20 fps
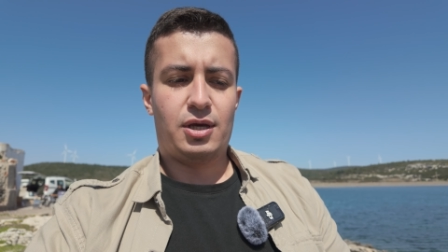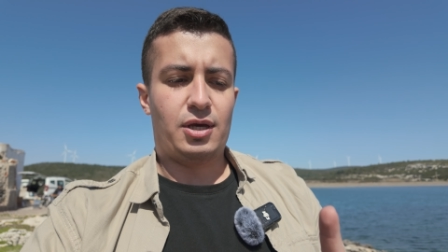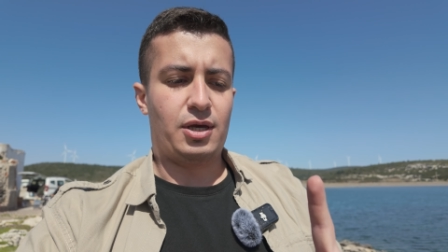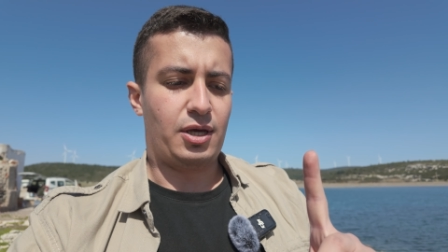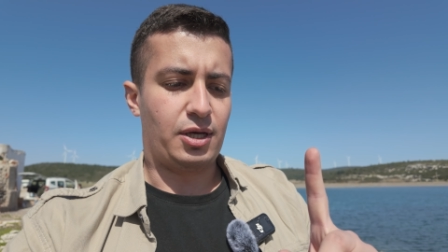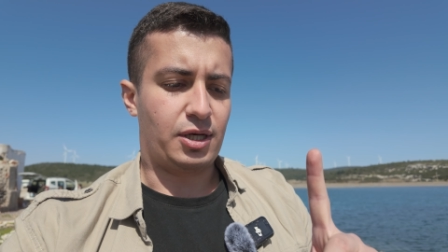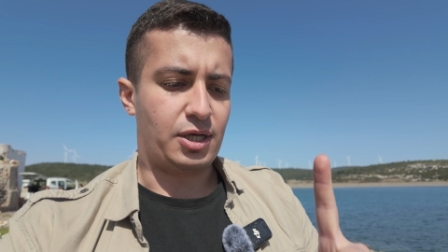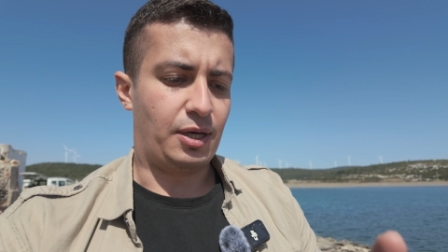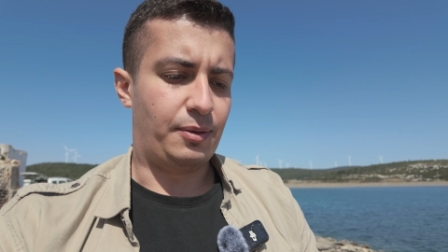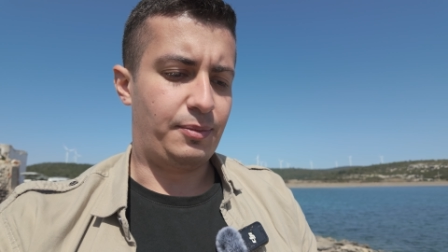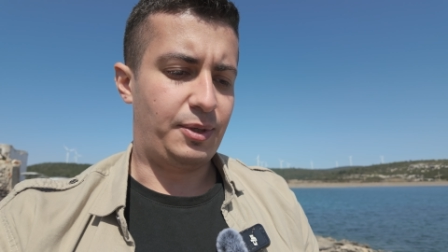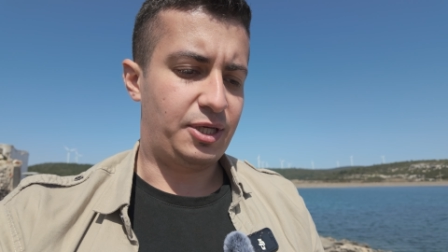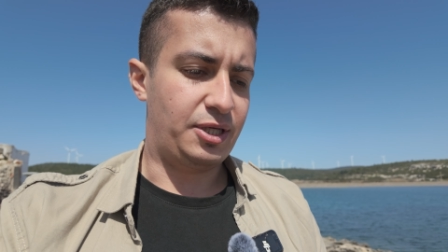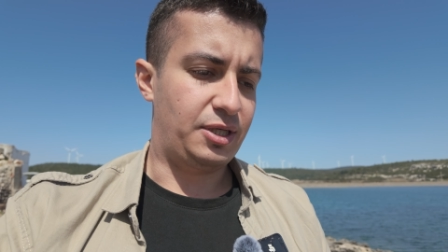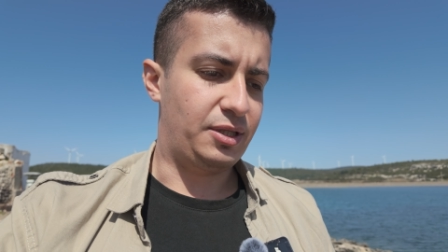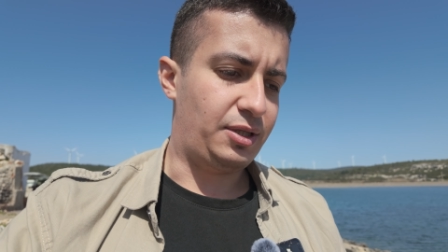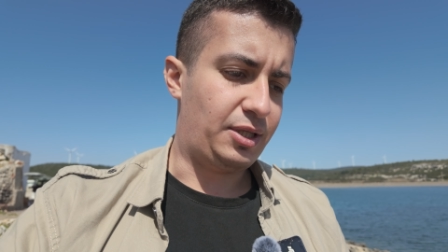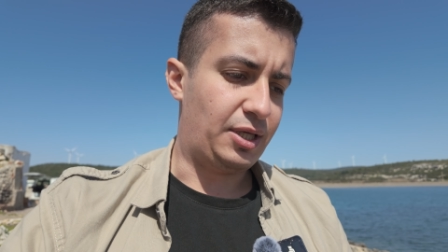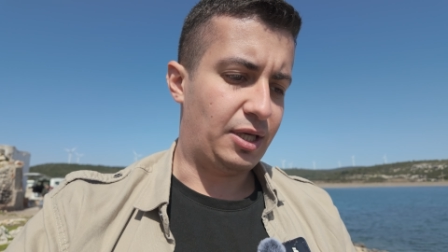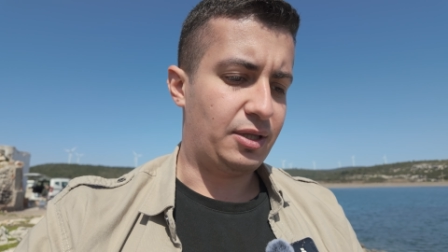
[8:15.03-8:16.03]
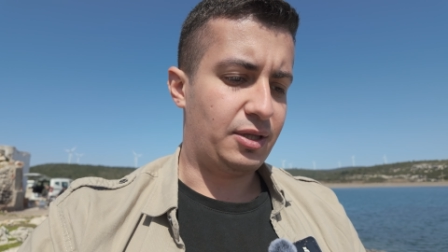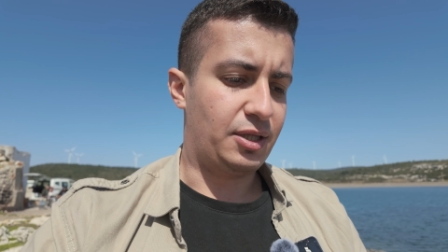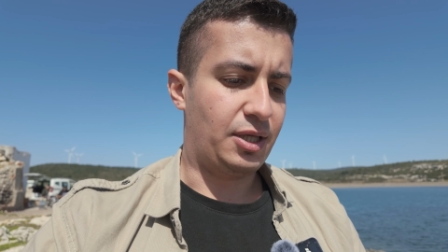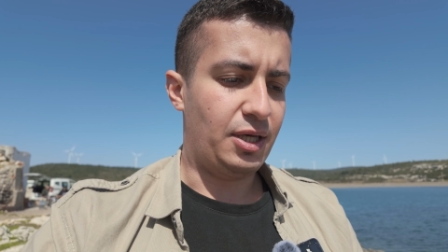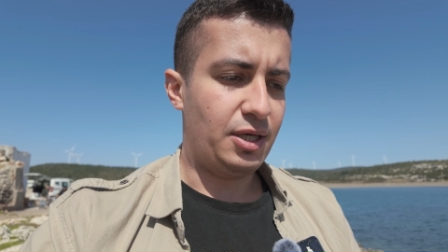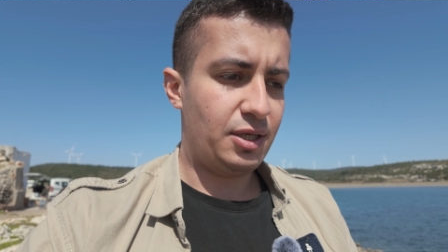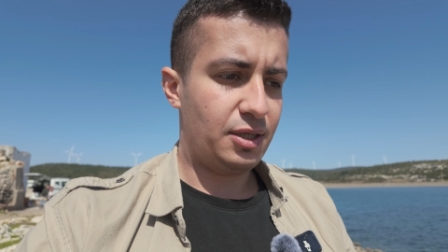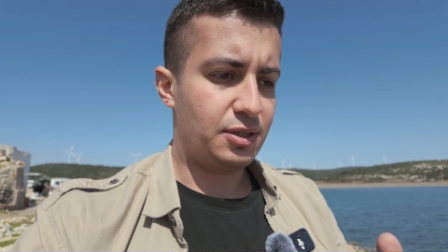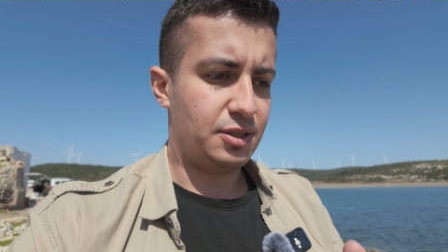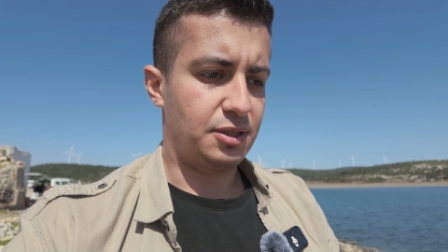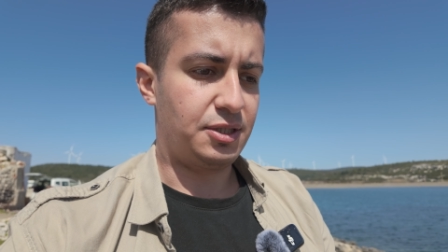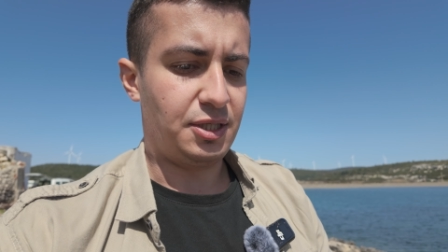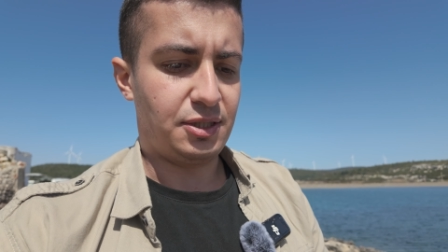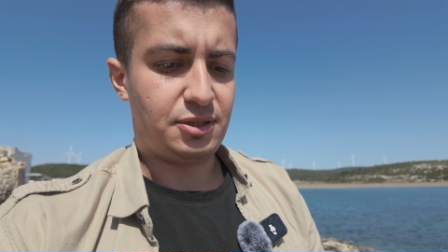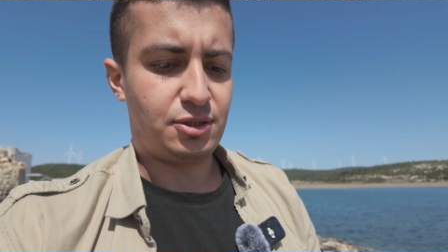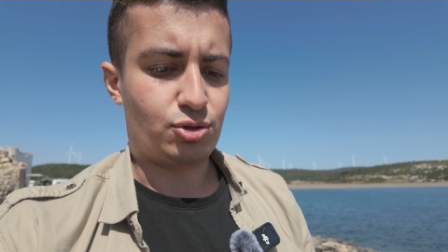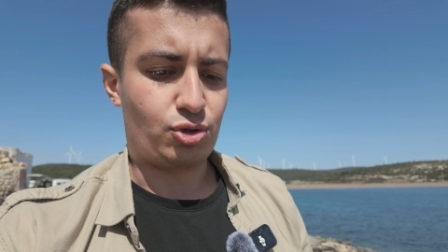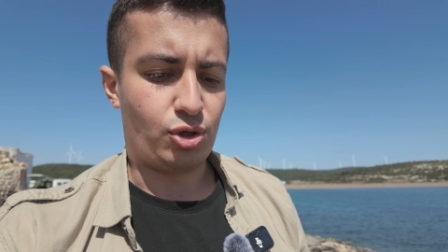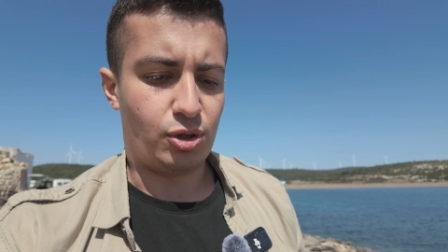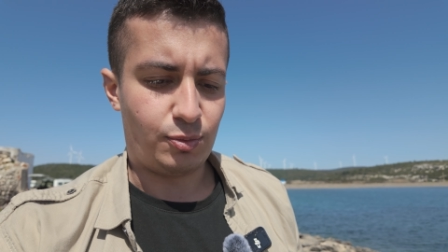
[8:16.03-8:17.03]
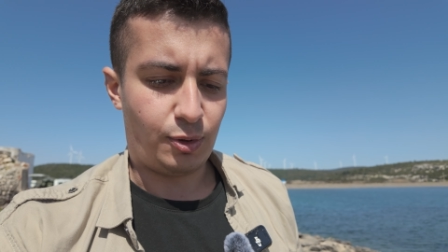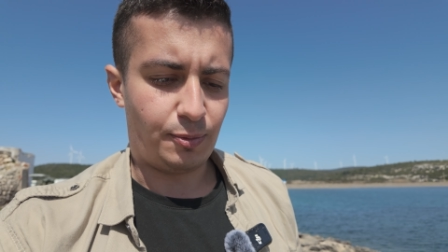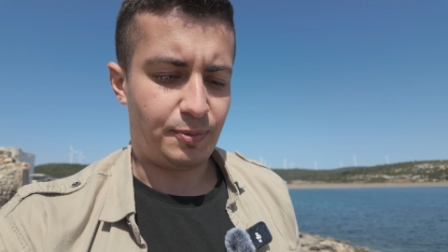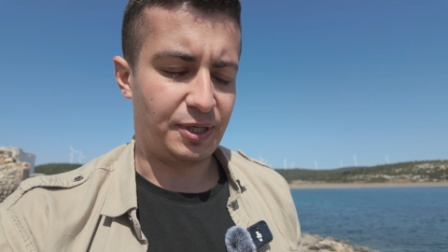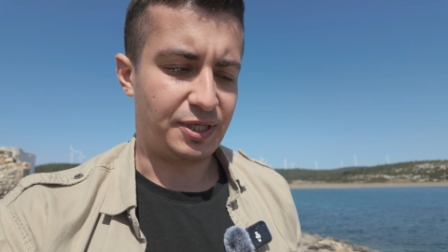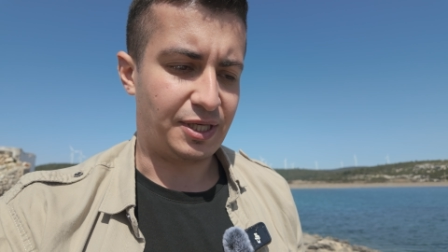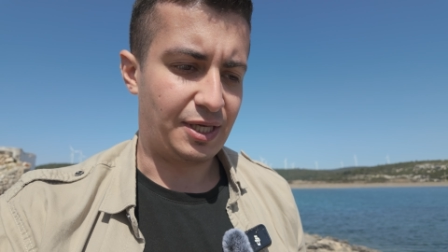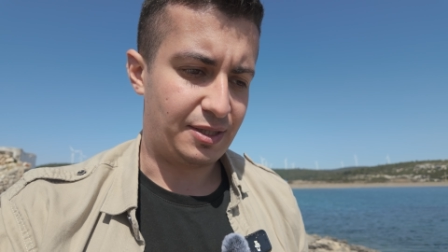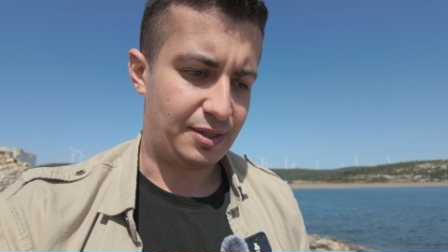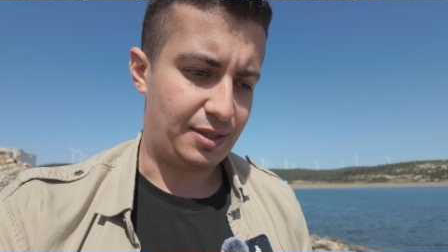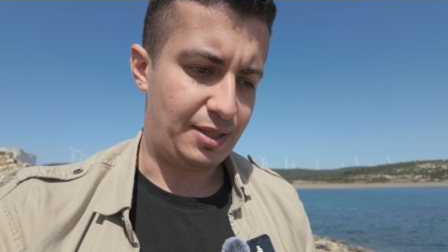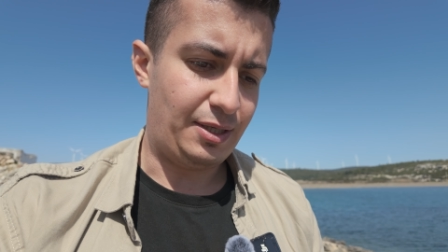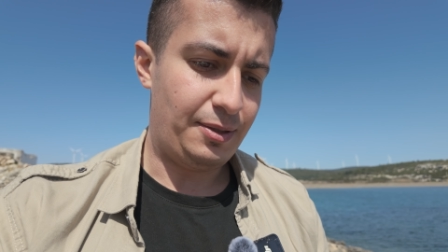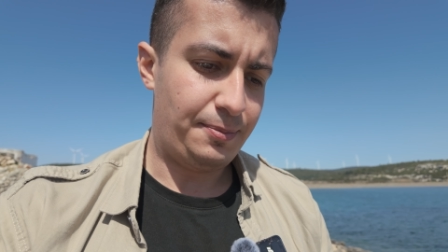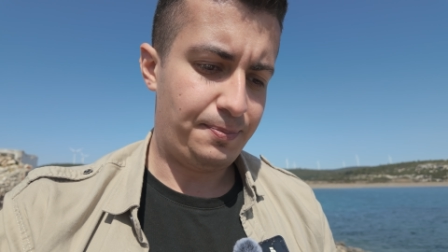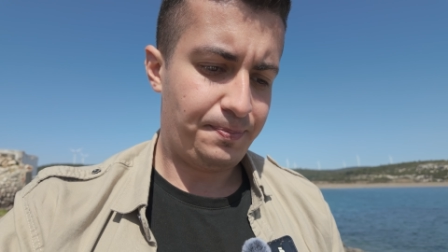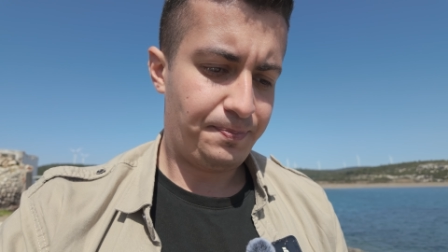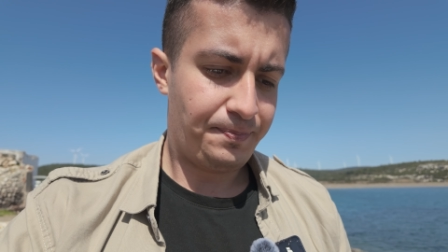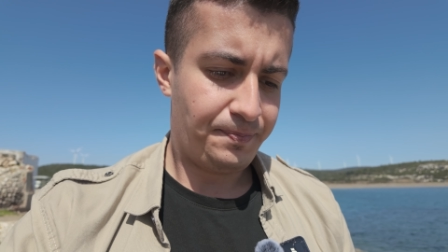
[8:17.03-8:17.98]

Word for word: E, kameranın yanında Creator Combo pakette